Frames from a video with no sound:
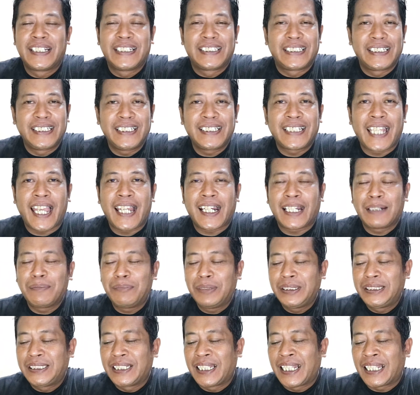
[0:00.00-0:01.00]
Di sini saya
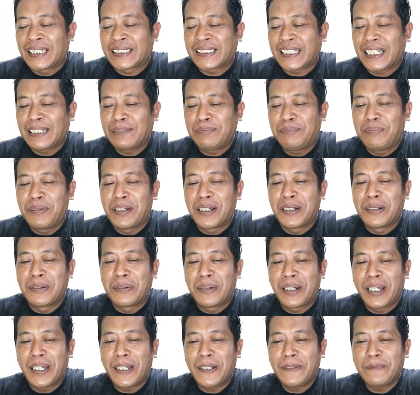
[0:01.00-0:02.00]
akan menjelaskan
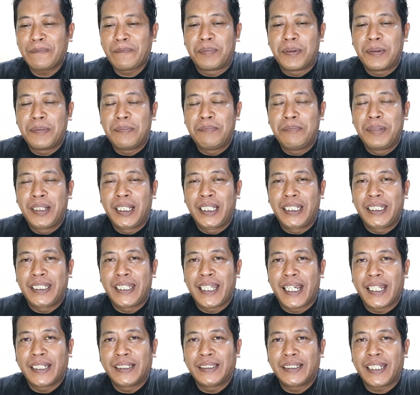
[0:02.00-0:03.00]
bahwa
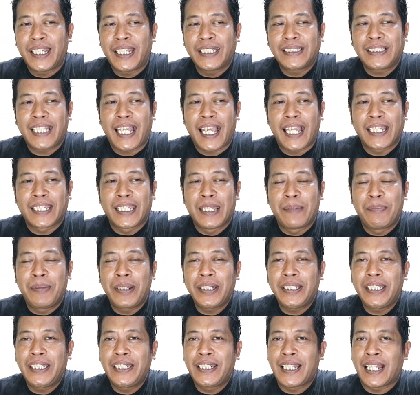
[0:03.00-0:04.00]
pembelian
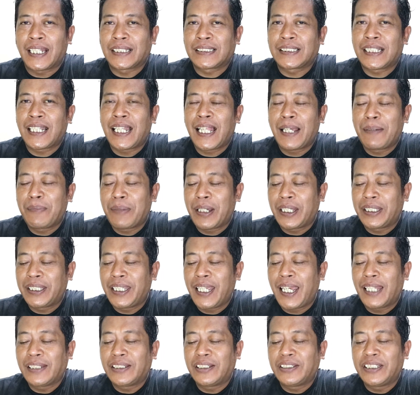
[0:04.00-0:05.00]
SHGP tidak
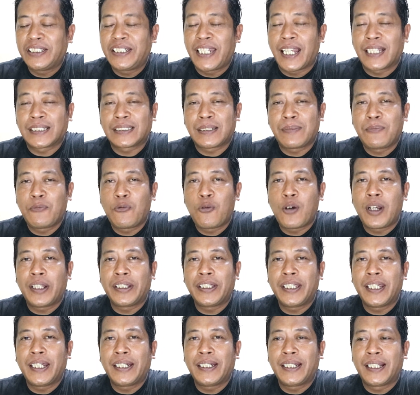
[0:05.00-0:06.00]
selamanya atau tidak
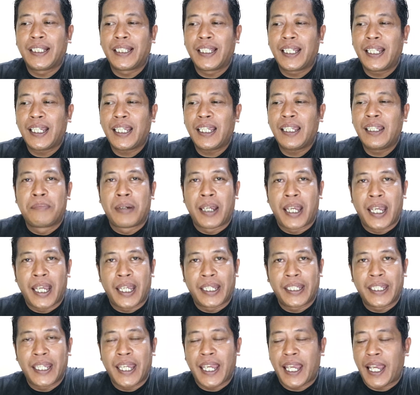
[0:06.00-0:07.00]
semuanya adalah
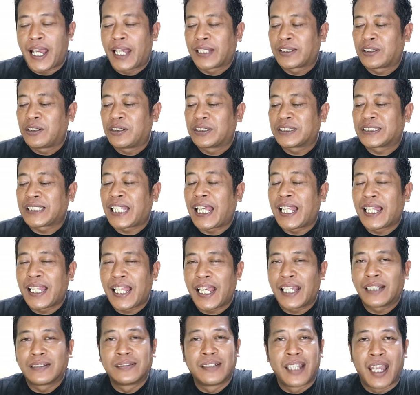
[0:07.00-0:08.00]
bahaya atau
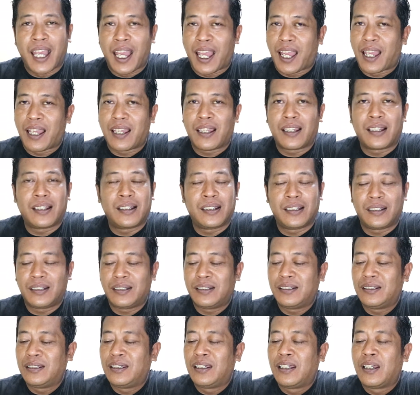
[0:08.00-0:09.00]
salah enggak.
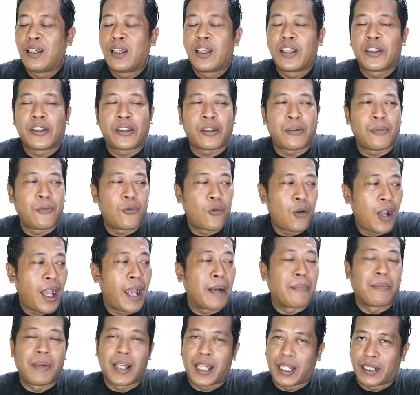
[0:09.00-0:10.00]

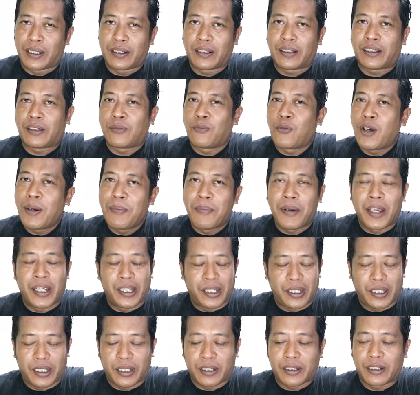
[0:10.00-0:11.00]
Semua aman, semua
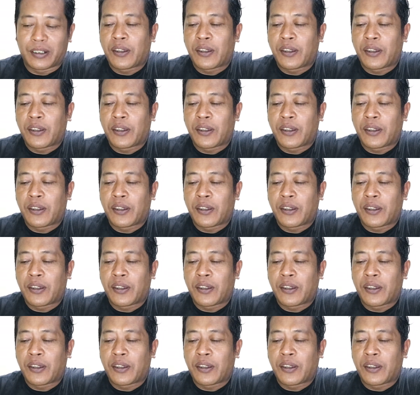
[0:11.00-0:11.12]
baik,